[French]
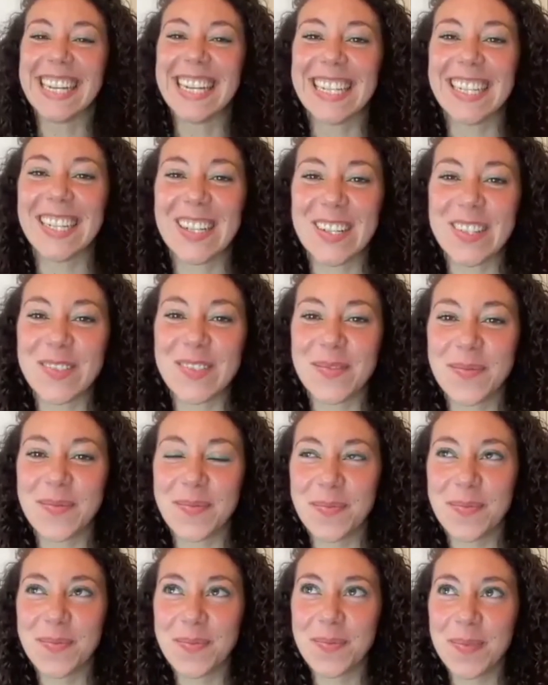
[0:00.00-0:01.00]

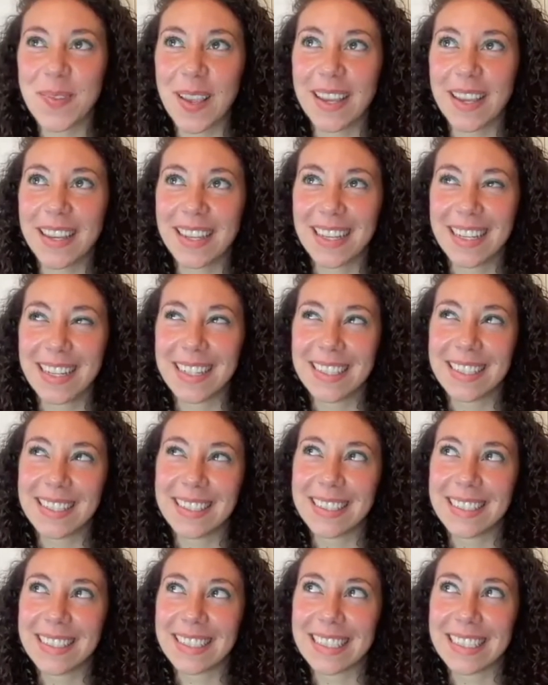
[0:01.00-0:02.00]
Euh,
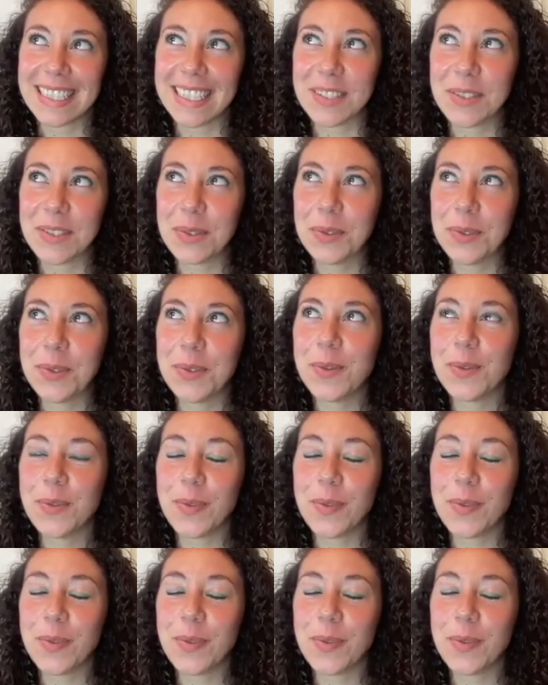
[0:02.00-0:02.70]
et du coup,